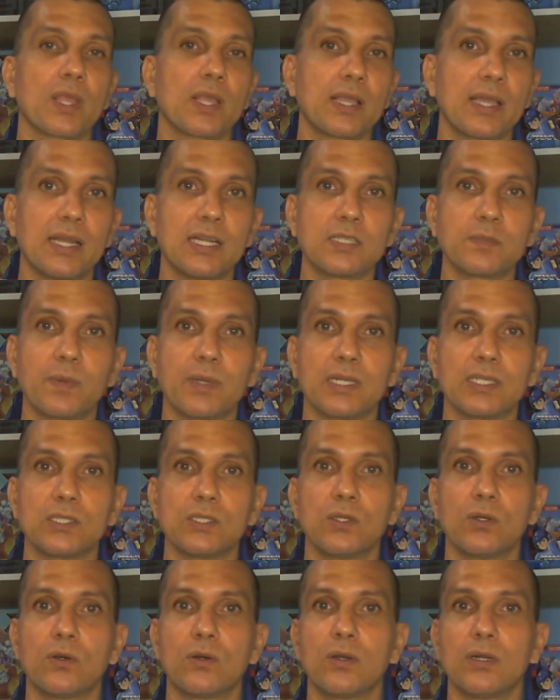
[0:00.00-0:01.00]
¿qué les
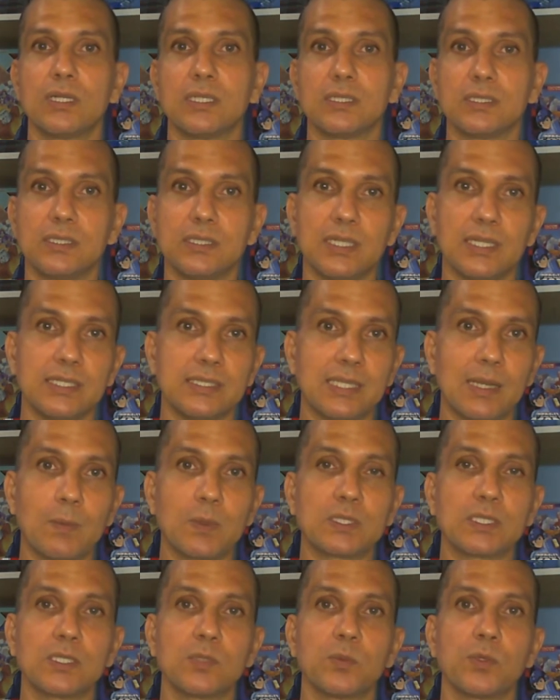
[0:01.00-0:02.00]
pareció? ¿Les, llama
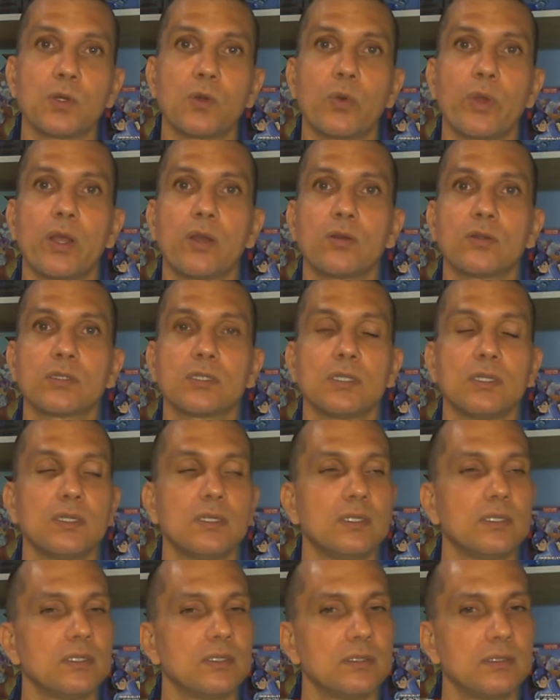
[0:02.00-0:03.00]
ese tipo de juegos?
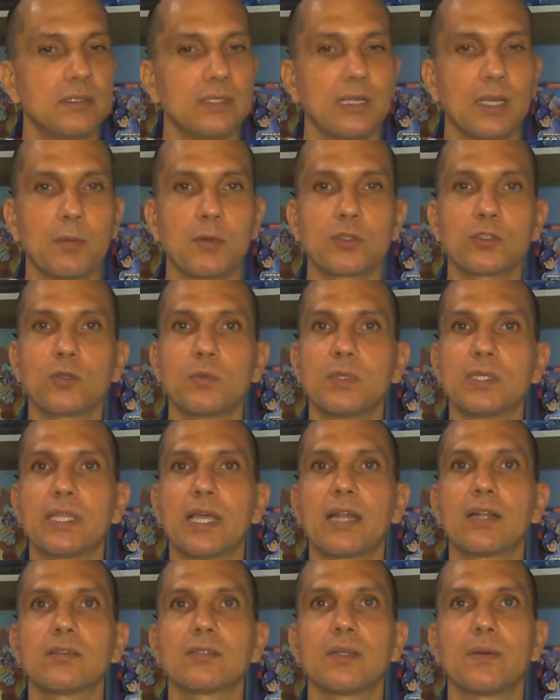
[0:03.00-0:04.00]
Déjenme en los
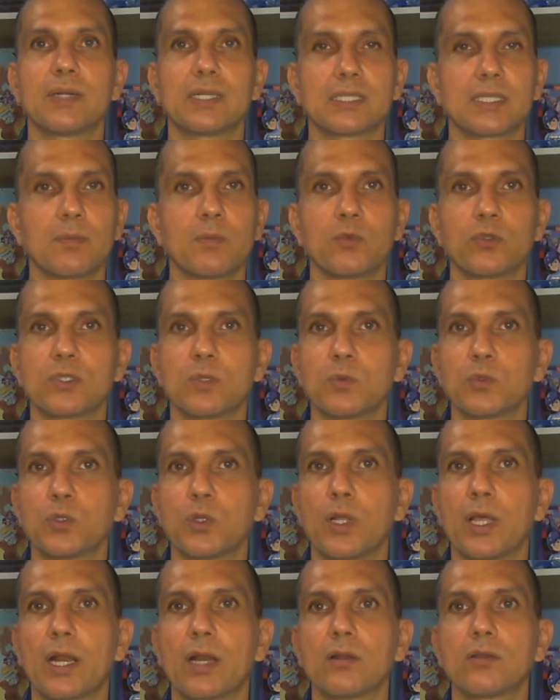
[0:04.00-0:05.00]
comentarios, la verdad es que me gustó mucho
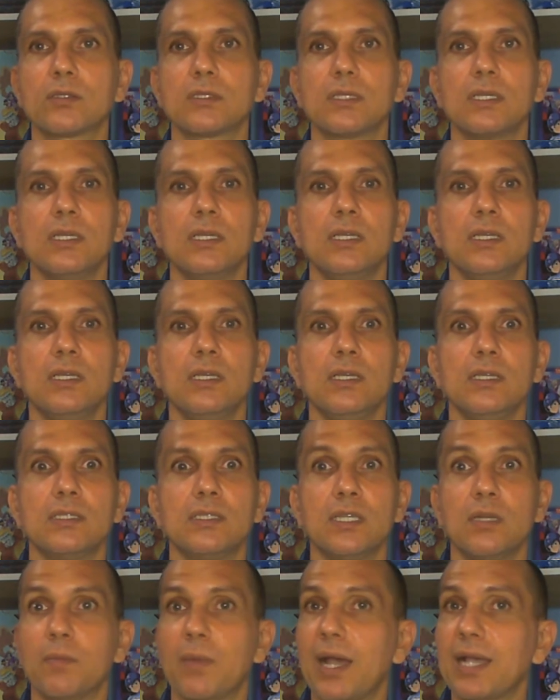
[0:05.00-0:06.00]
verlos y
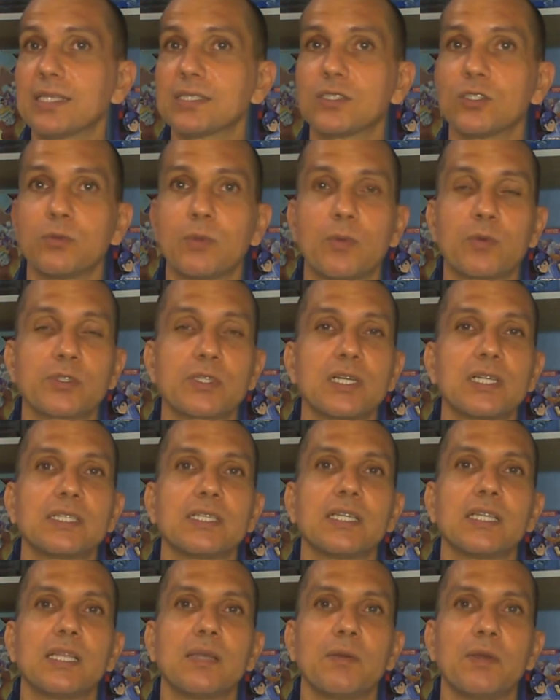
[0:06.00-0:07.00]
sin más, nos vemos en el
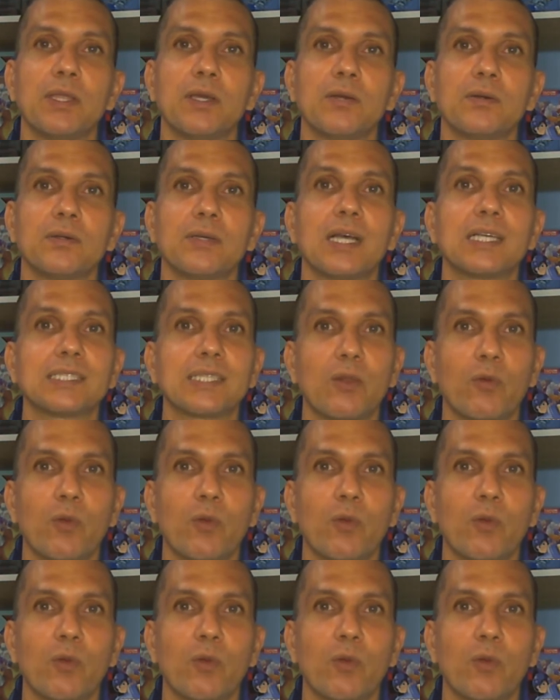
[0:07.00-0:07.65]
siguiente video, hasta